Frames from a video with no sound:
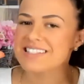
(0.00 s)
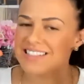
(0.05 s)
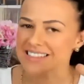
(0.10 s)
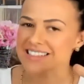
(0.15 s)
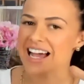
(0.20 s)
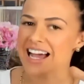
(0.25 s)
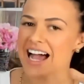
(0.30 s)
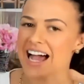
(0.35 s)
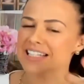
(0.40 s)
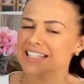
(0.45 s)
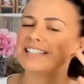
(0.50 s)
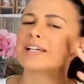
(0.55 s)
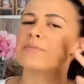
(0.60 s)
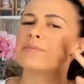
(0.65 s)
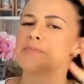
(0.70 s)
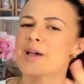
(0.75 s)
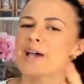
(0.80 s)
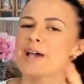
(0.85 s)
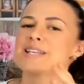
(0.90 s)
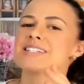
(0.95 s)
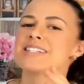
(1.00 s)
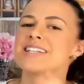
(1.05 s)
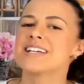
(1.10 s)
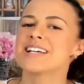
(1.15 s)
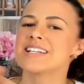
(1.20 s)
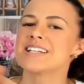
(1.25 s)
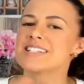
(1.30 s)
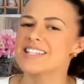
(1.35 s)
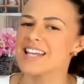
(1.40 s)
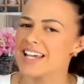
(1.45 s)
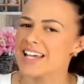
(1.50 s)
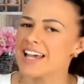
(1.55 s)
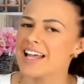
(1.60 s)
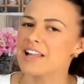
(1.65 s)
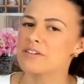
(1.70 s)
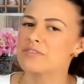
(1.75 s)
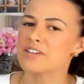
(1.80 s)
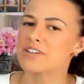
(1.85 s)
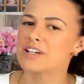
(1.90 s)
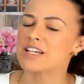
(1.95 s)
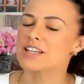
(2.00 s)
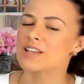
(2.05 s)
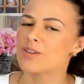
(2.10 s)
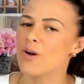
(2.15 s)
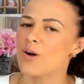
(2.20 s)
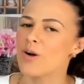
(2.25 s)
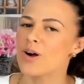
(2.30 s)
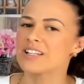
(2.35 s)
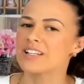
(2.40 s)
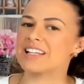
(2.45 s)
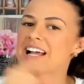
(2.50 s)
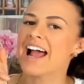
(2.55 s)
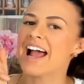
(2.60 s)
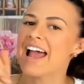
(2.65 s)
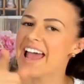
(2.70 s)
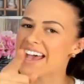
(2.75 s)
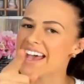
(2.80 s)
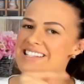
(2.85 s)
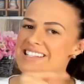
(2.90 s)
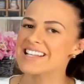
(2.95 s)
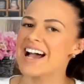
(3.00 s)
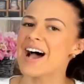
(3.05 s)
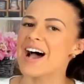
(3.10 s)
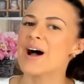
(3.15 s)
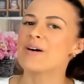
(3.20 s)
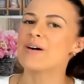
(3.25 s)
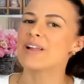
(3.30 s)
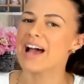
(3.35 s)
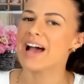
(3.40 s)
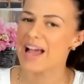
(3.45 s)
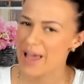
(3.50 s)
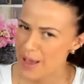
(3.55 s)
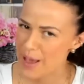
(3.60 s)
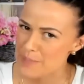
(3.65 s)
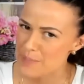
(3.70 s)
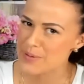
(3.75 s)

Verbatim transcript: intacta em pezinha sem que ela fique torta, essa aula é